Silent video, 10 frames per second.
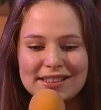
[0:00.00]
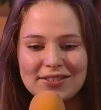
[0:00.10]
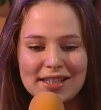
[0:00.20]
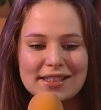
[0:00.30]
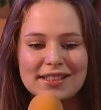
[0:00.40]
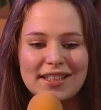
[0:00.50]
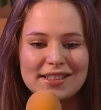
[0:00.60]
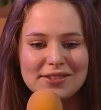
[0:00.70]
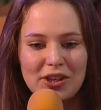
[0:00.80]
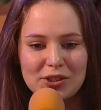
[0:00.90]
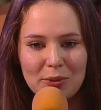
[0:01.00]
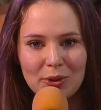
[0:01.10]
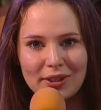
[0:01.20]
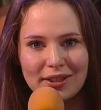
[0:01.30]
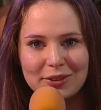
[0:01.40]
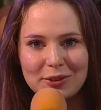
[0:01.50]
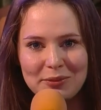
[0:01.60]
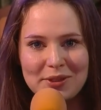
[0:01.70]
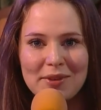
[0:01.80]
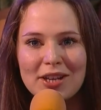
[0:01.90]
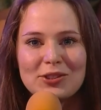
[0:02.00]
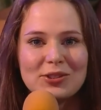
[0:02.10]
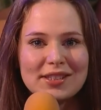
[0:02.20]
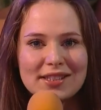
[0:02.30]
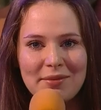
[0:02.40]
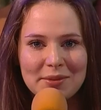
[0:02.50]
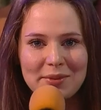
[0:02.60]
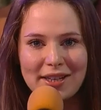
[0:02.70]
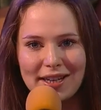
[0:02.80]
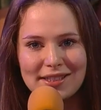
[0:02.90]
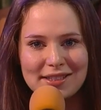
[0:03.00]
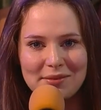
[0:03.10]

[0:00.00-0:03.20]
диван и одеваешь брюки, то понимаешь, что это самый прекрасный